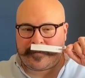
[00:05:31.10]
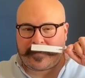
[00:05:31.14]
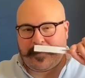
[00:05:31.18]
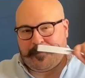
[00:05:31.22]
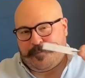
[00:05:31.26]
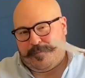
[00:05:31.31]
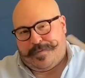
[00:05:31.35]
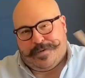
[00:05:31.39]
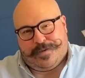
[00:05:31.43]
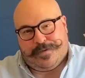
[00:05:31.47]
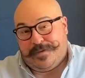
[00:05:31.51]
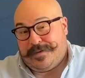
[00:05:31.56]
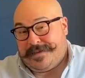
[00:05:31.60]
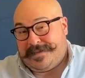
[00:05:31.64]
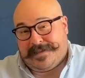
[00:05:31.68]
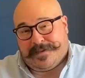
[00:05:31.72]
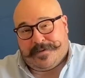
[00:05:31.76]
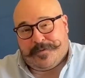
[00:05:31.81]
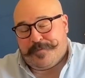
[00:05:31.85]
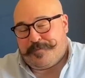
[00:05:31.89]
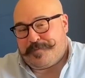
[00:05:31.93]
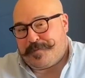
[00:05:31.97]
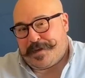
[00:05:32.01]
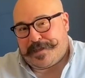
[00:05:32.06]
pero es
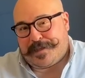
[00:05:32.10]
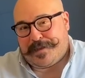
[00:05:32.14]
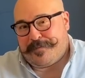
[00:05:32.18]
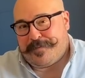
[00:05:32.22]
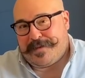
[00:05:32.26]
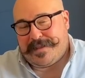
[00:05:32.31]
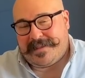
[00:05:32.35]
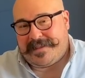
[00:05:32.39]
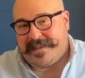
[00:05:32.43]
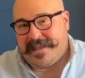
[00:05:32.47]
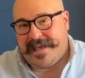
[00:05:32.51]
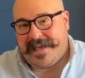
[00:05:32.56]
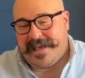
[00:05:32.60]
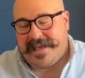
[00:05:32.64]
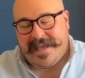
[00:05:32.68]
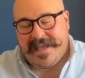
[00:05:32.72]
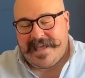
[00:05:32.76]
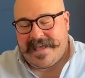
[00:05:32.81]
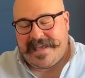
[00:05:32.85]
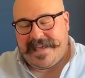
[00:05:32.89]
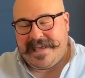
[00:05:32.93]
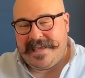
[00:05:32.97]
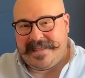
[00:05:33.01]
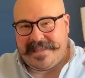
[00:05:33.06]
completamente
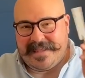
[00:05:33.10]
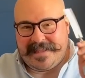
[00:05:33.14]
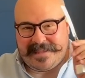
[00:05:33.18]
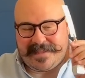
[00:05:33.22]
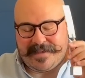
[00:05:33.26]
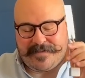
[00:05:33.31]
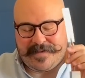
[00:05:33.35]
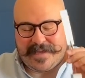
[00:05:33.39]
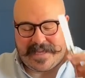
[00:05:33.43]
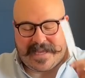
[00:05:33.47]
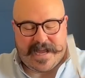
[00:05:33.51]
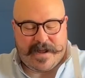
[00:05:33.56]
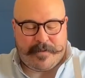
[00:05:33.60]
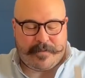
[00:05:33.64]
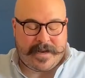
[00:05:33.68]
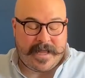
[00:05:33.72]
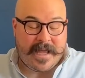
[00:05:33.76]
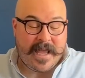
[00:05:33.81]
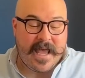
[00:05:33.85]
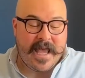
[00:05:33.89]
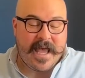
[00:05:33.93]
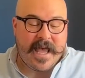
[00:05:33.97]
identificable.